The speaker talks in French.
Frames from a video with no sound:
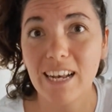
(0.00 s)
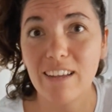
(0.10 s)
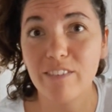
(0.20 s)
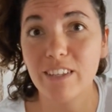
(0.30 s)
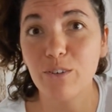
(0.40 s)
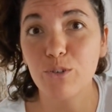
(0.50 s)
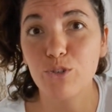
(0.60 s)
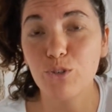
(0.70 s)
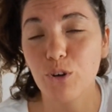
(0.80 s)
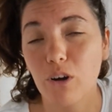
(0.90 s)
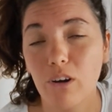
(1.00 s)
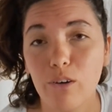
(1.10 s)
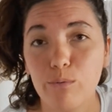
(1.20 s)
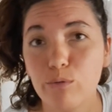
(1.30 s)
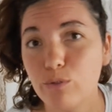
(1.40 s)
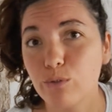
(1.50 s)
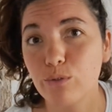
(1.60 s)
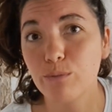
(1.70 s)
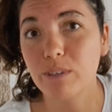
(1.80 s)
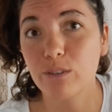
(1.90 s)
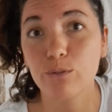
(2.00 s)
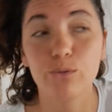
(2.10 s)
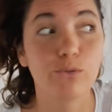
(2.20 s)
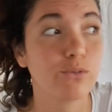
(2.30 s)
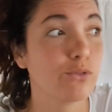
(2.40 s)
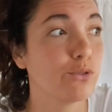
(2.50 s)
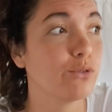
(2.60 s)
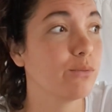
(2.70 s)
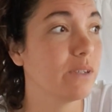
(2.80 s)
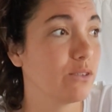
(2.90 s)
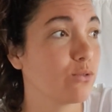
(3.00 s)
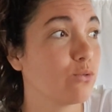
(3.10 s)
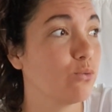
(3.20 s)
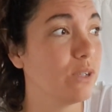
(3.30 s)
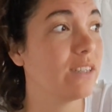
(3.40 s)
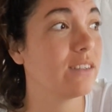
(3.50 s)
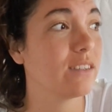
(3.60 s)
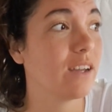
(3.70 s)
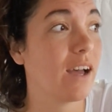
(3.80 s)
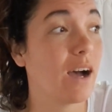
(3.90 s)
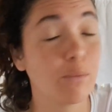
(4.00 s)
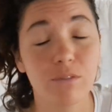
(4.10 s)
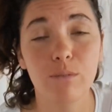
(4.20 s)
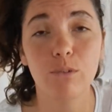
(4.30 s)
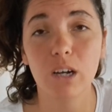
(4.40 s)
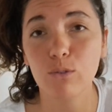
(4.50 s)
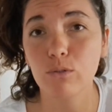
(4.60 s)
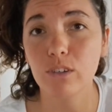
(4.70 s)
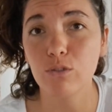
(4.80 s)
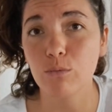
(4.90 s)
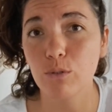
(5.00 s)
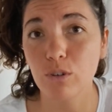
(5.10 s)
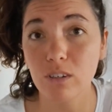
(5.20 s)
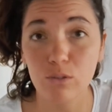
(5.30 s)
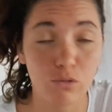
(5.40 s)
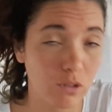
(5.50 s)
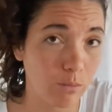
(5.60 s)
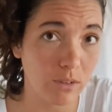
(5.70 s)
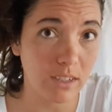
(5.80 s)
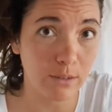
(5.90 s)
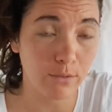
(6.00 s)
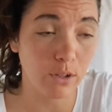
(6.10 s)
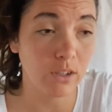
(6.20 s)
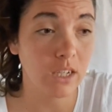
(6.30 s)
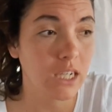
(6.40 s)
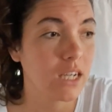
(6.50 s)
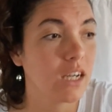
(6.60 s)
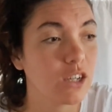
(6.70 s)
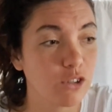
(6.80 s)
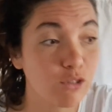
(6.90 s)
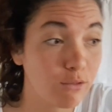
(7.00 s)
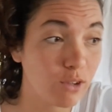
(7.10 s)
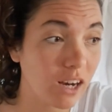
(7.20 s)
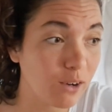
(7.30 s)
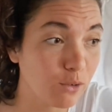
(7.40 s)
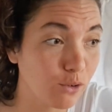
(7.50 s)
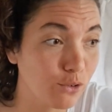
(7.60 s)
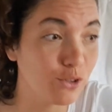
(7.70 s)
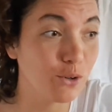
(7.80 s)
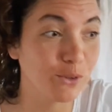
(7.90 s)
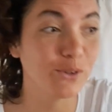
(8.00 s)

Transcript: la vidéo sur euh, Pluton, maison 2, maison 8, impossible de la retrouver sur mon ordi ou sur mon téléphone. J'en suis venue à la conclusion